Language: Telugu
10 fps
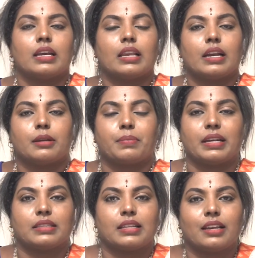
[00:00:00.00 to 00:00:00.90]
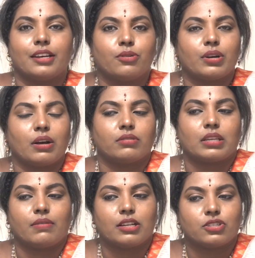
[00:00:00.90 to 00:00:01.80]
ఇలాంటి ప్రయత్నాలన్నీ కూడా
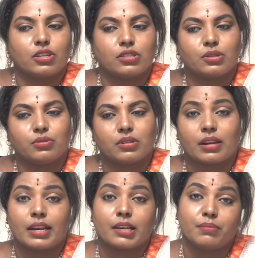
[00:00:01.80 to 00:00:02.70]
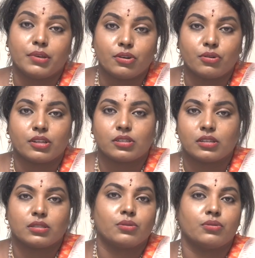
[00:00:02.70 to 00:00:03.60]
అవతల వాళ్ళు చేస్తూ ఉంటారు అలాగే మీరు కూడా
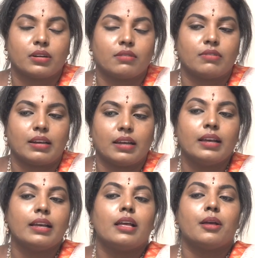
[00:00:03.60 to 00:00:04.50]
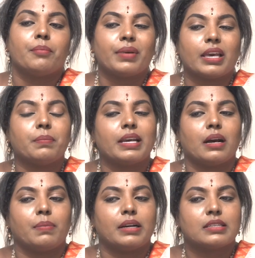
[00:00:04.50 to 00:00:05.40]
చేస్తూ ఉండడం వల్ల మేబీ
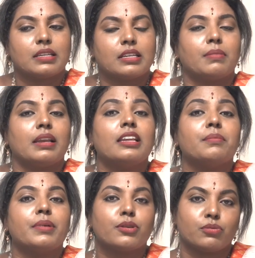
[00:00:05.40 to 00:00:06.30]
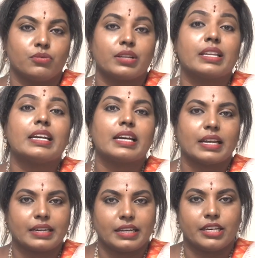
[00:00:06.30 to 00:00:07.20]
ఆ పర్సన్ని మళ్ళీ మీరు
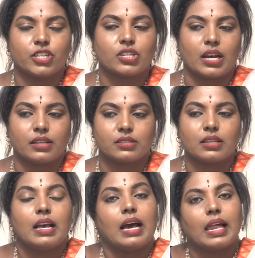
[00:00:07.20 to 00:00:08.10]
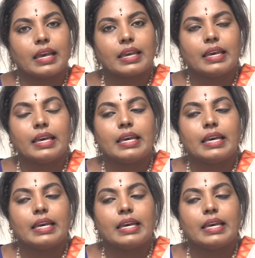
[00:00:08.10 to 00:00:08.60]
రీకనెక్ట్ అయ్యే ఛాన్స్ అలాగే